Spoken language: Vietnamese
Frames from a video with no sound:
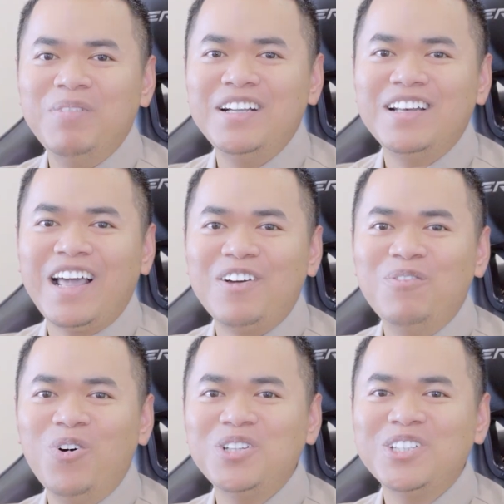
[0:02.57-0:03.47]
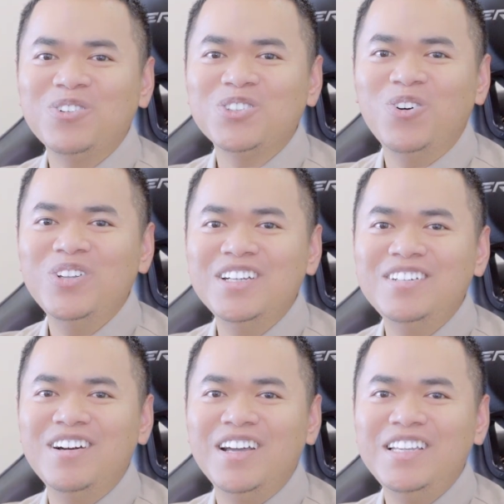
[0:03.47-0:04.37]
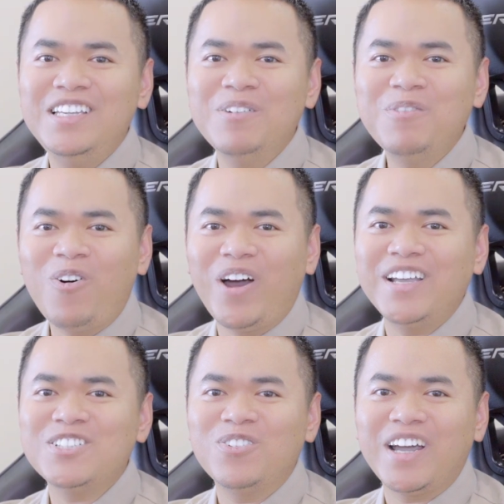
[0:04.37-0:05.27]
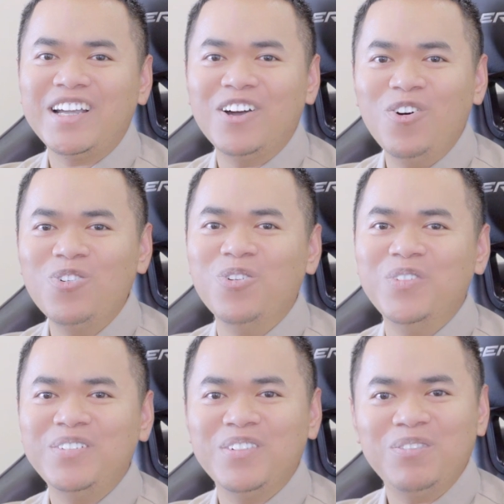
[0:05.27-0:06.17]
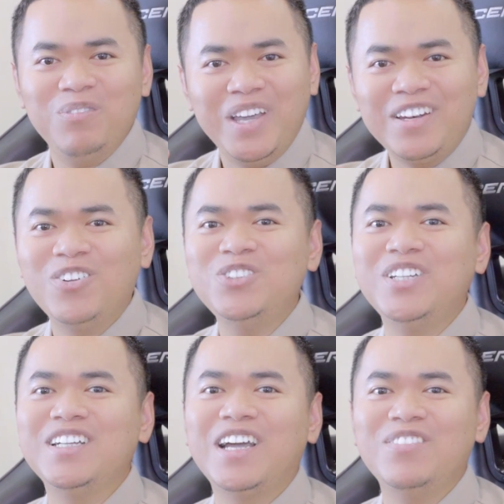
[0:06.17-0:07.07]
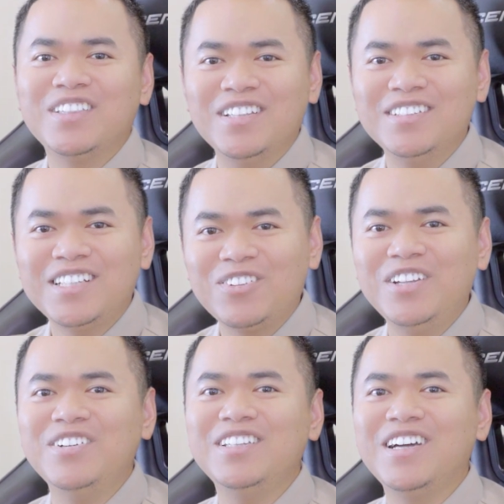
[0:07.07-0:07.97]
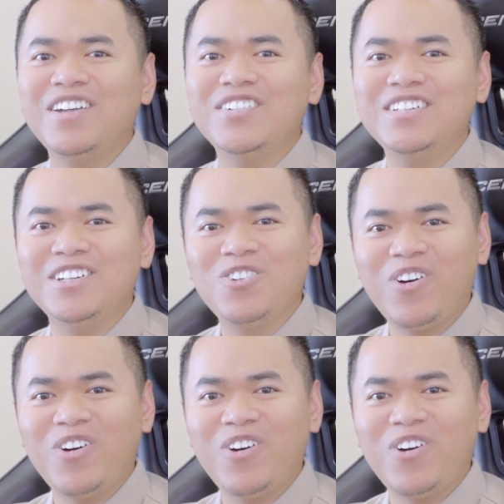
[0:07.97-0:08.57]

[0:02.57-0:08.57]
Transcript: Mình là một trong số những người hiếm hoi trong ngành hàng Úc của mình mà biết nói chuyện tiếng Anh và tự giao tiếp được tiếng Anh với người nước